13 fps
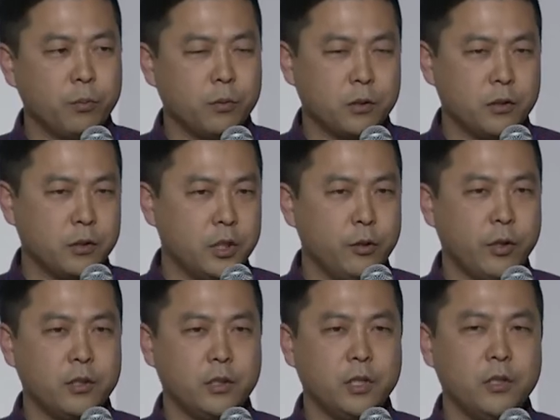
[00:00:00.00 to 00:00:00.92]
그
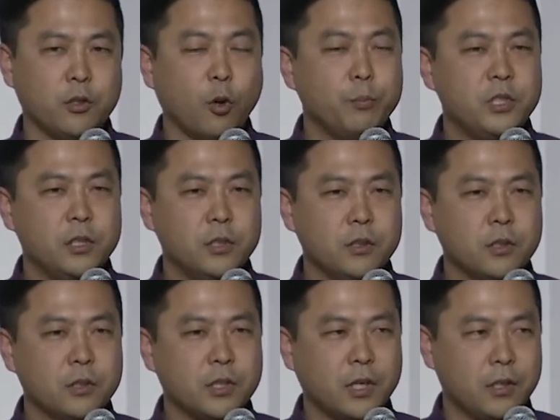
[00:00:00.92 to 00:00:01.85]
기회들이
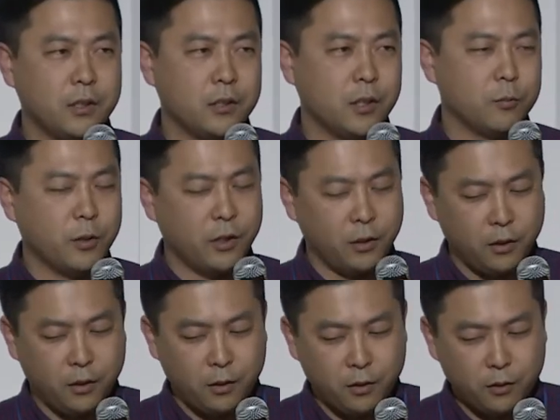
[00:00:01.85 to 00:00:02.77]
넘치는 땅이기 때문에
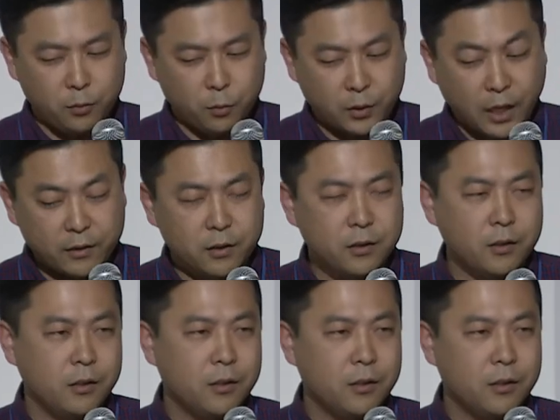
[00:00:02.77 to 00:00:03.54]
또 다들